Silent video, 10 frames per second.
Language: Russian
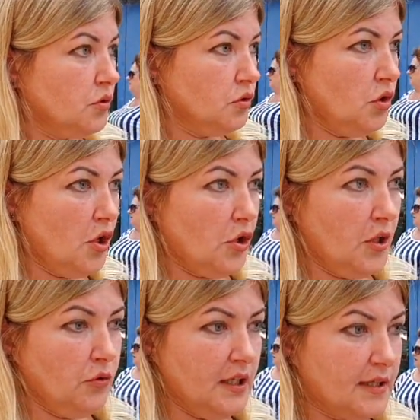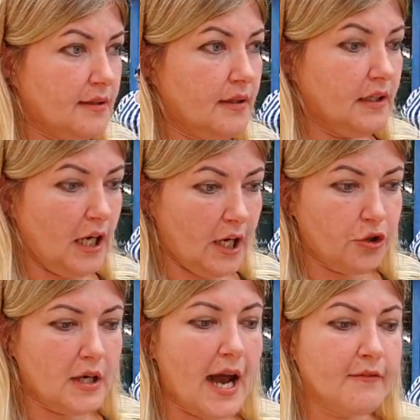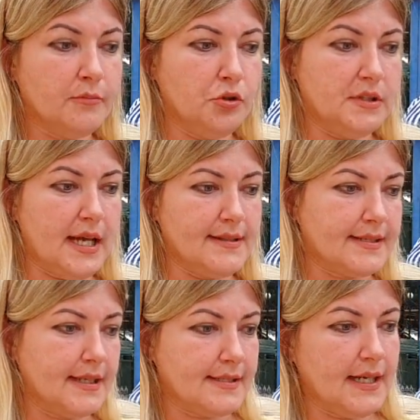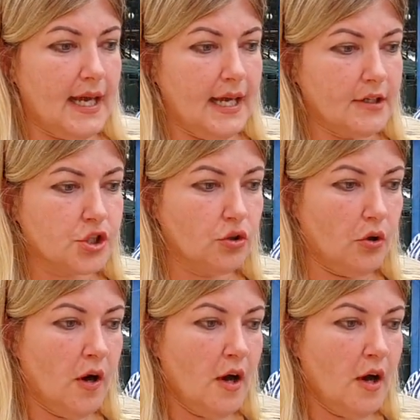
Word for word: но ну, у них, э, я говорю, как вон мунтян сказали, что